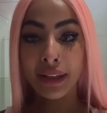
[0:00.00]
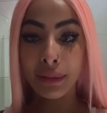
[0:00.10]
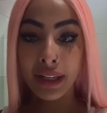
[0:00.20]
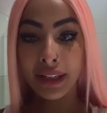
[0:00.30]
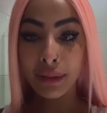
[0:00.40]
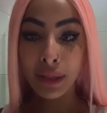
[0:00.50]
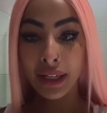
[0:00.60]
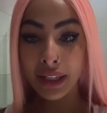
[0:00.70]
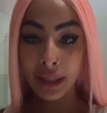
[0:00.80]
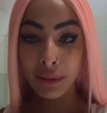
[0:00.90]
escribirle,
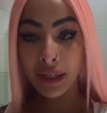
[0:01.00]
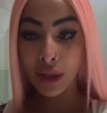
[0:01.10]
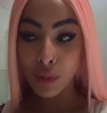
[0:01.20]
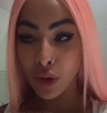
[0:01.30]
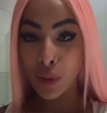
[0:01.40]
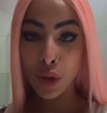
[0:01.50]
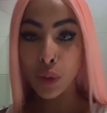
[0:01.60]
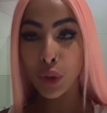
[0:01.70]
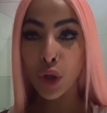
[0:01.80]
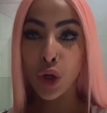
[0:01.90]
escribirle, escribirle, como, como,
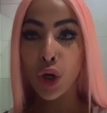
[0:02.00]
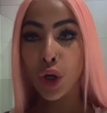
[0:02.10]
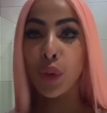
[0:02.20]
como,